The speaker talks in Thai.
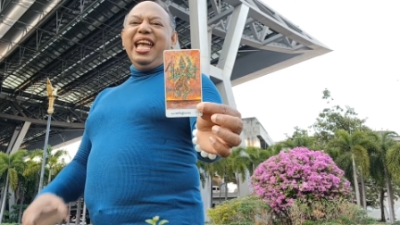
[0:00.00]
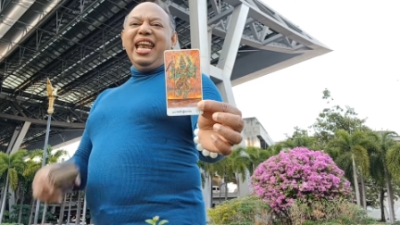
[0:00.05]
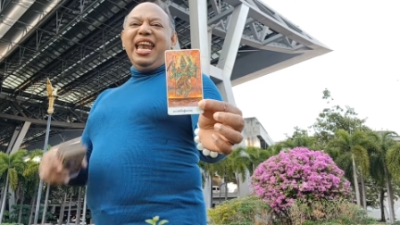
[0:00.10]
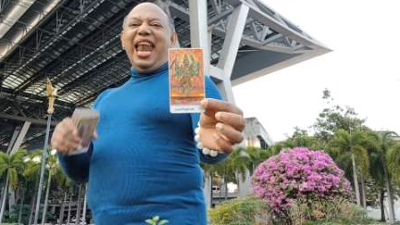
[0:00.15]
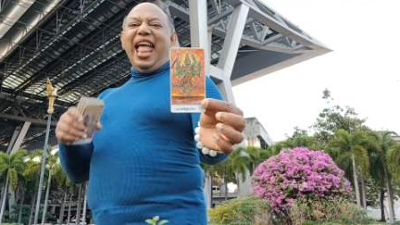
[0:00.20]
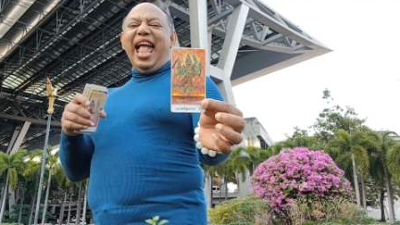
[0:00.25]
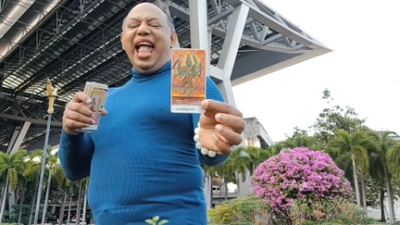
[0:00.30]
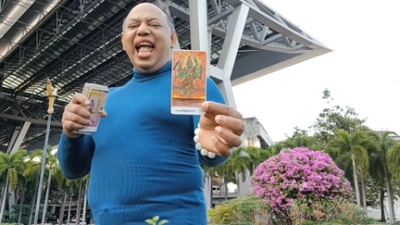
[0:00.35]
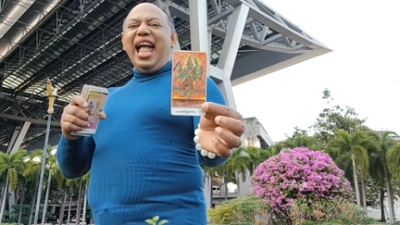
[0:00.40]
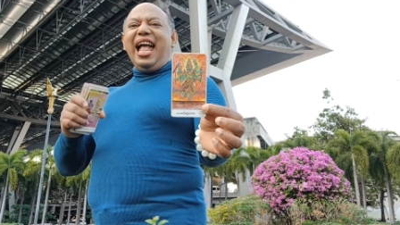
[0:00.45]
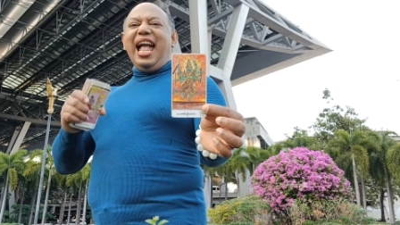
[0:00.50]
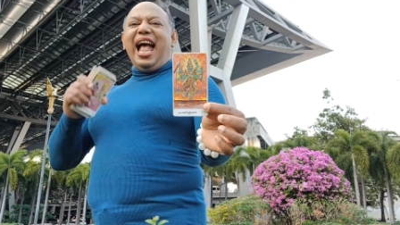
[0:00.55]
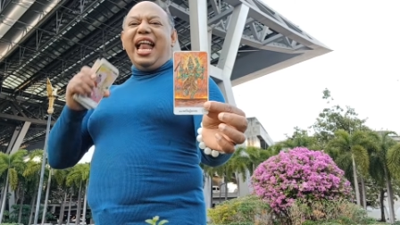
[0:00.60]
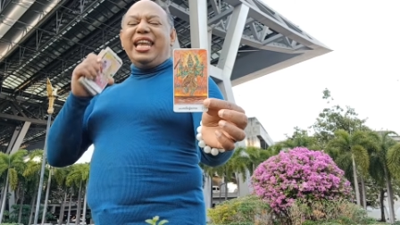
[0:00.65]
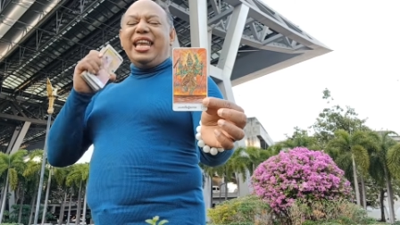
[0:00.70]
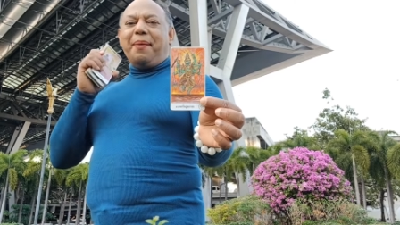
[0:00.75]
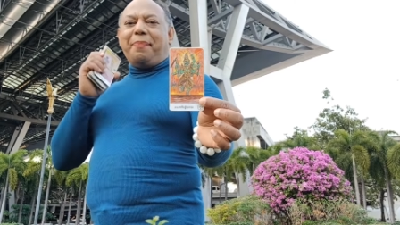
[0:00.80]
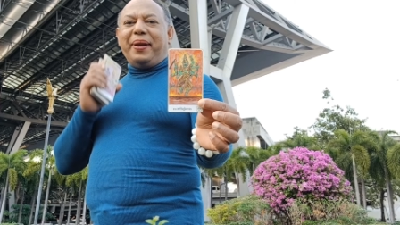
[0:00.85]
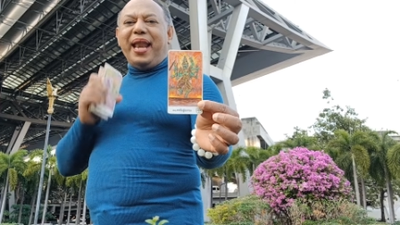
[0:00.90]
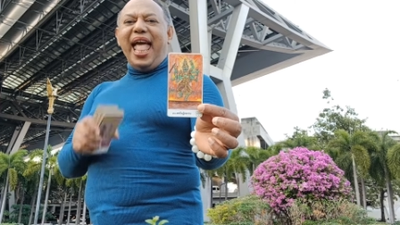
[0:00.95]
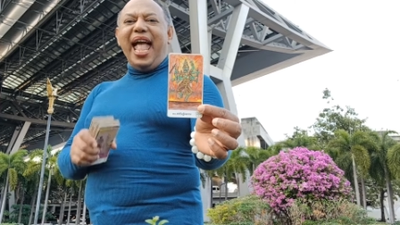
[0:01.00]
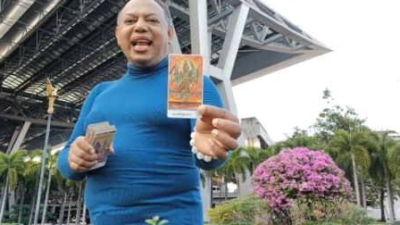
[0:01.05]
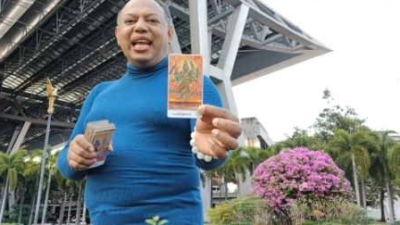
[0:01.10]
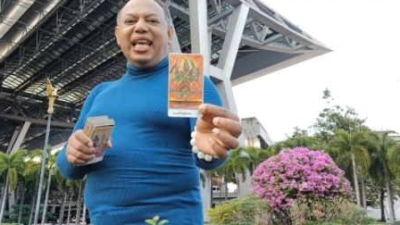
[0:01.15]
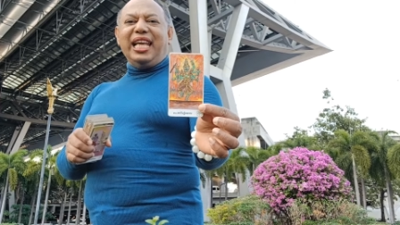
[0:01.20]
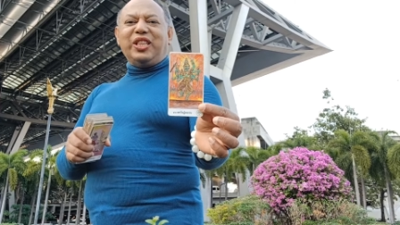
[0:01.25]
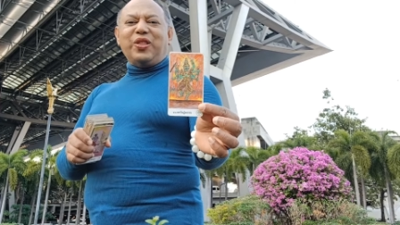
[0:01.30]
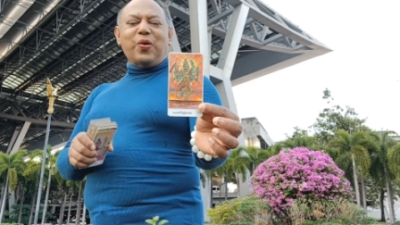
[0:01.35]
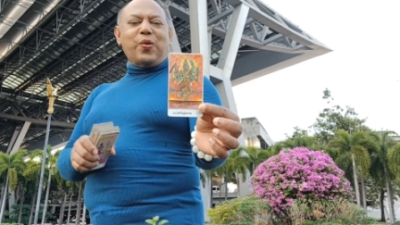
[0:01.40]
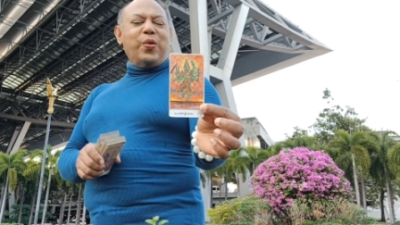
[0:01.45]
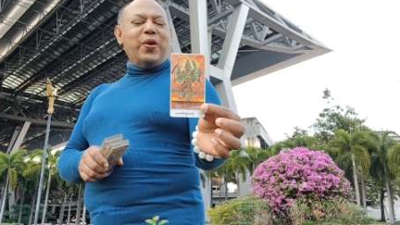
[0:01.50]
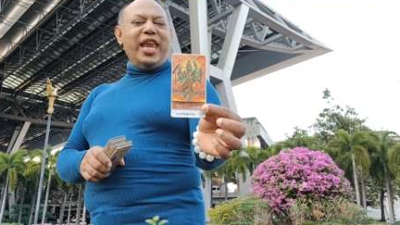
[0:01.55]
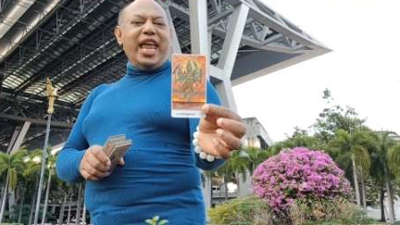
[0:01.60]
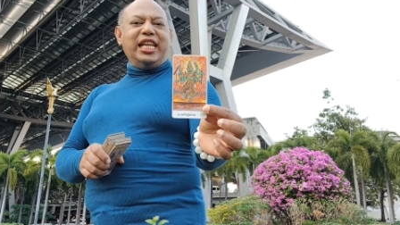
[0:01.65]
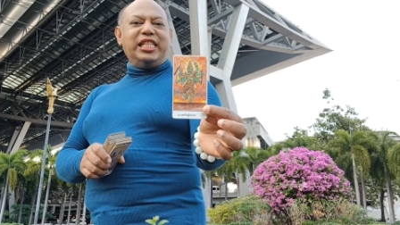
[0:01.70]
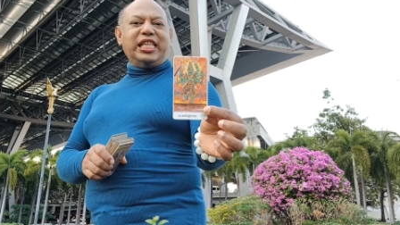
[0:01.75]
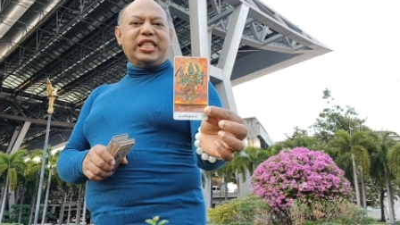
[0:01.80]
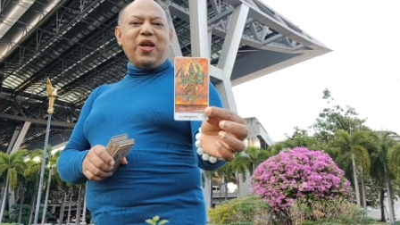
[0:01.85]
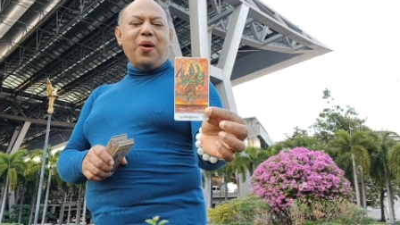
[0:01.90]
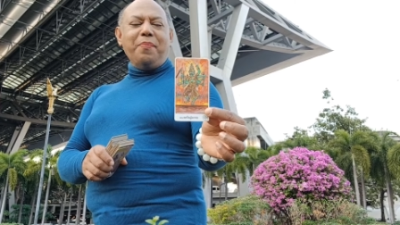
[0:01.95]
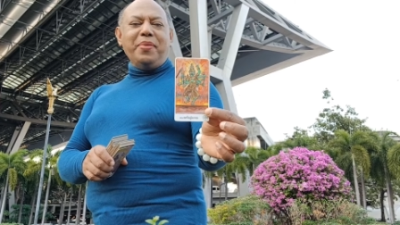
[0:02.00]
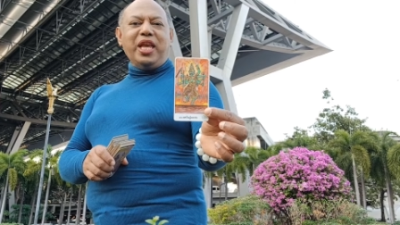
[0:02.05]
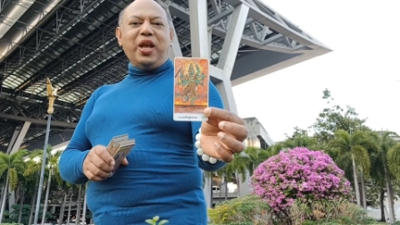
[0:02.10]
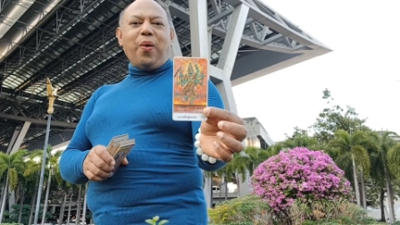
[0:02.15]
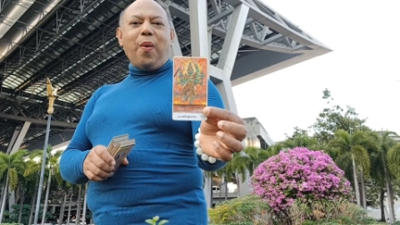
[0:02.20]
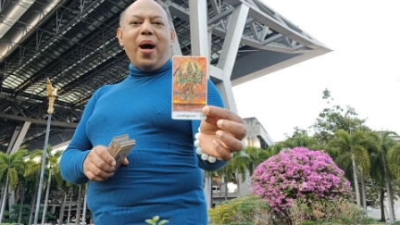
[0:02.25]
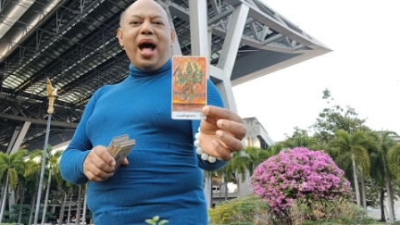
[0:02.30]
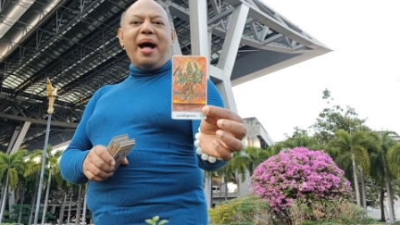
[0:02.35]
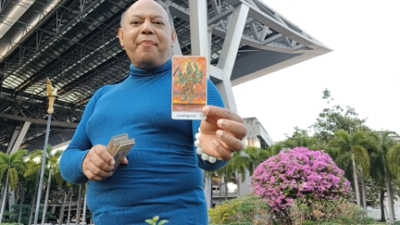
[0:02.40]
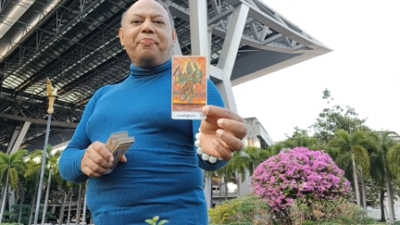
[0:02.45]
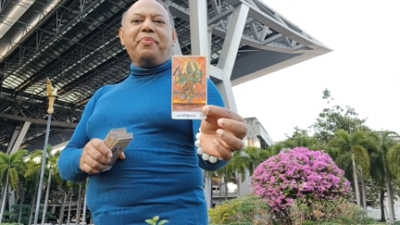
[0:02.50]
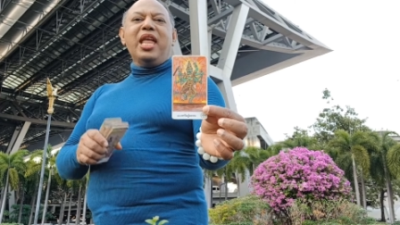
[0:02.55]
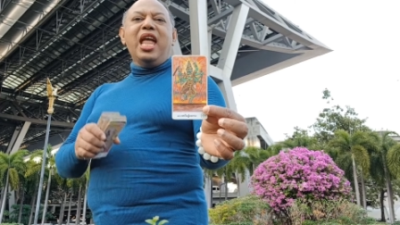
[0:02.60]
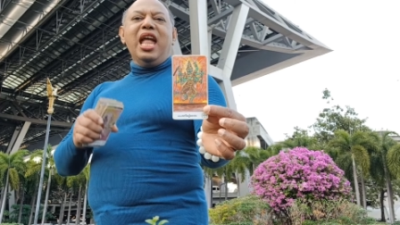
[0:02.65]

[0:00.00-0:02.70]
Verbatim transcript: และอันดับแรกเลยตัวคุณเองจะต้องมีความ